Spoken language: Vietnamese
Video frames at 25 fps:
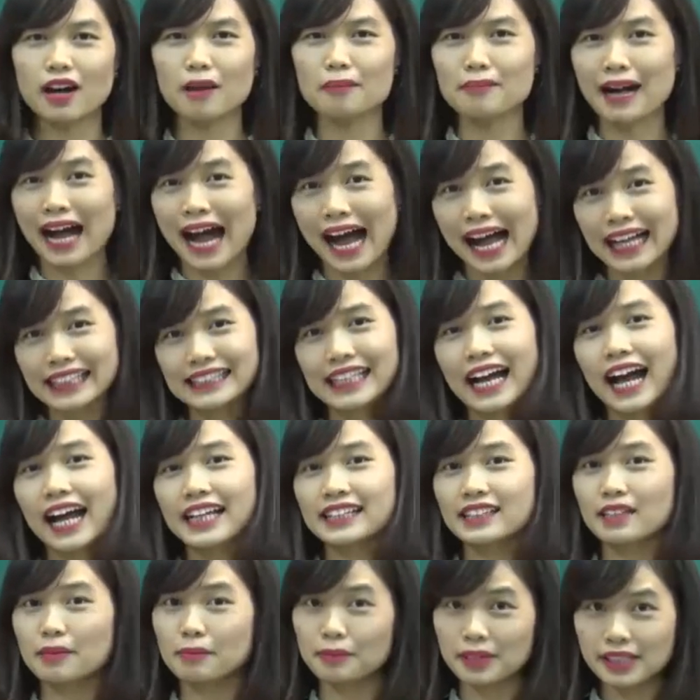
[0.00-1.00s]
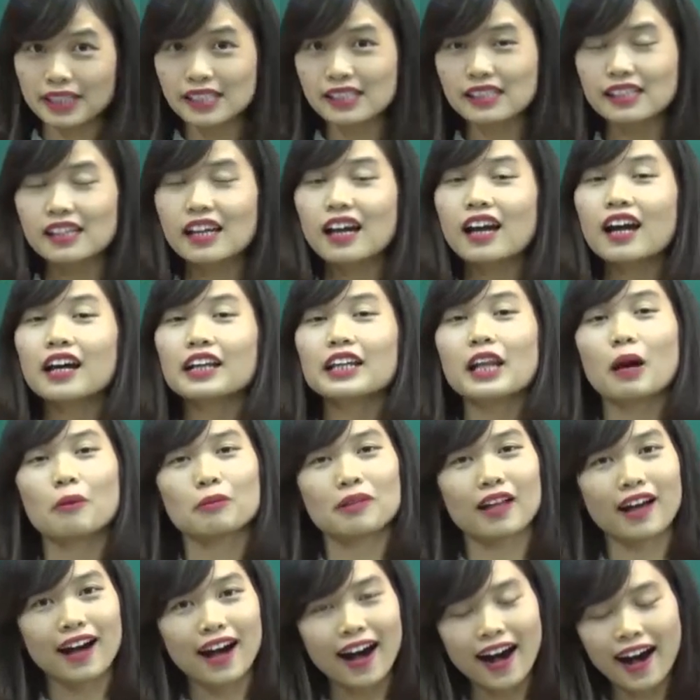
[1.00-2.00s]
từ âm A dài sang Y,
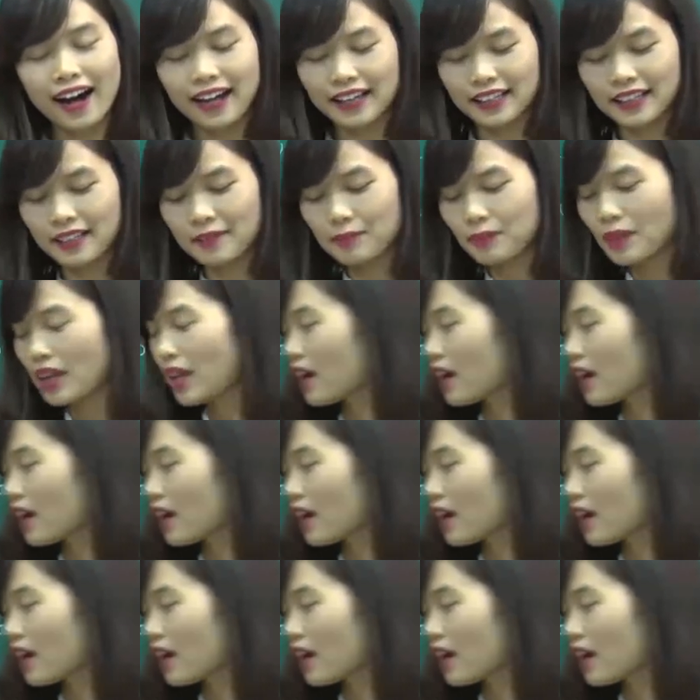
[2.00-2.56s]
đọc là I.